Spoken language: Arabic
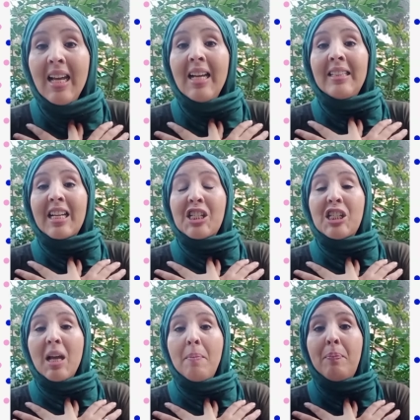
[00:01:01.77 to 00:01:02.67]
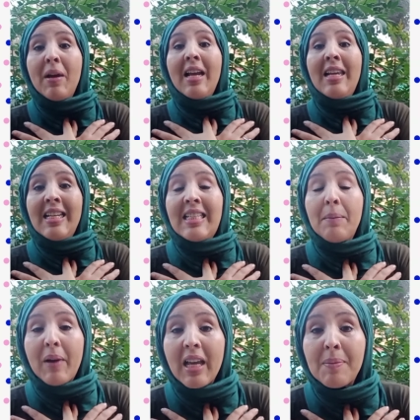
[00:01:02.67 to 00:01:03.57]
داك الشاب اللي
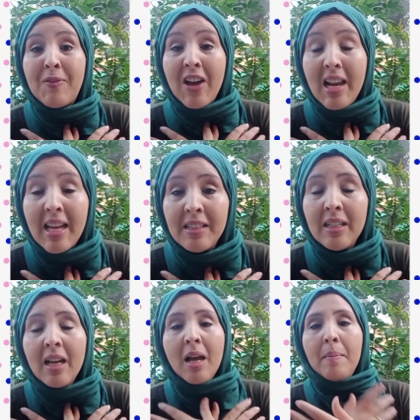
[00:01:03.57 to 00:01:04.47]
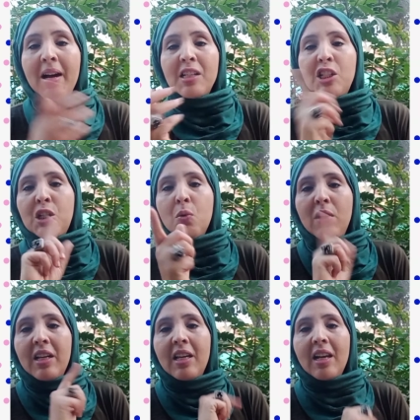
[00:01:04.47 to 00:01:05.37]
تيبغيك فعلا ما غاديش يقول
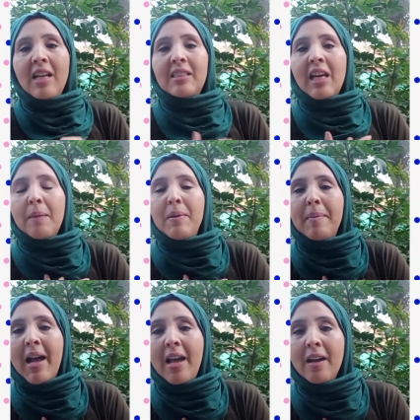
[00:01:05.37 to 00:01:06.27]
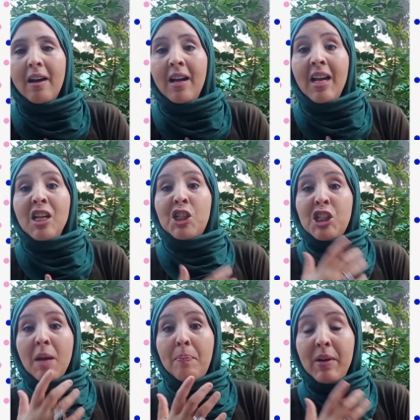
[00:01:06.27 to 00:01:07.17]
لك يلاه يتهربي معايا
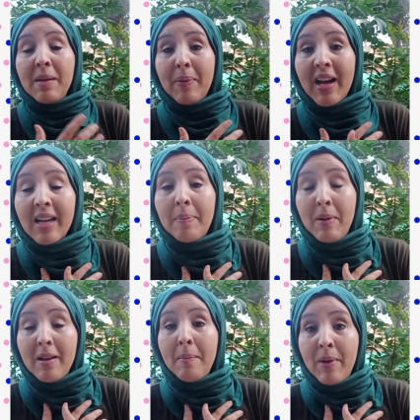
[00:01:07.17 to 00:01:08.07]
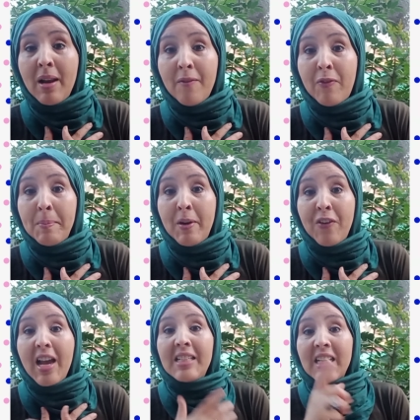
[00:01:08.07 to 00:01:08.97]
الشاب اللي بغاك
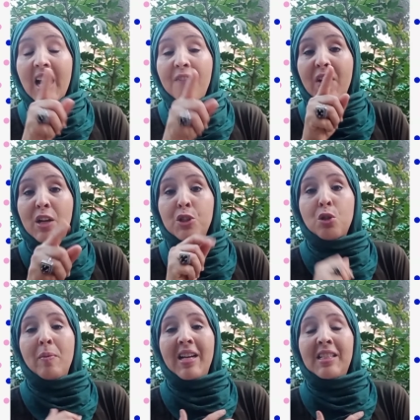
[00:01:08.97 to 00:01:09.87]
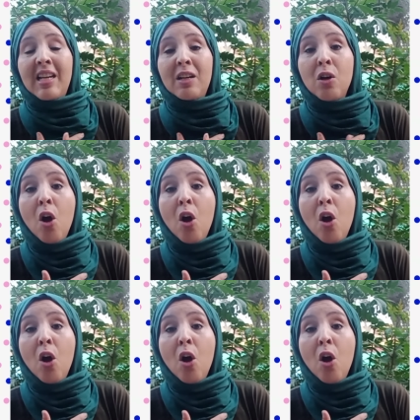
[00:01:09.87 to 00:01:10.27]
بالفعل تيخاف على السمعه ديالك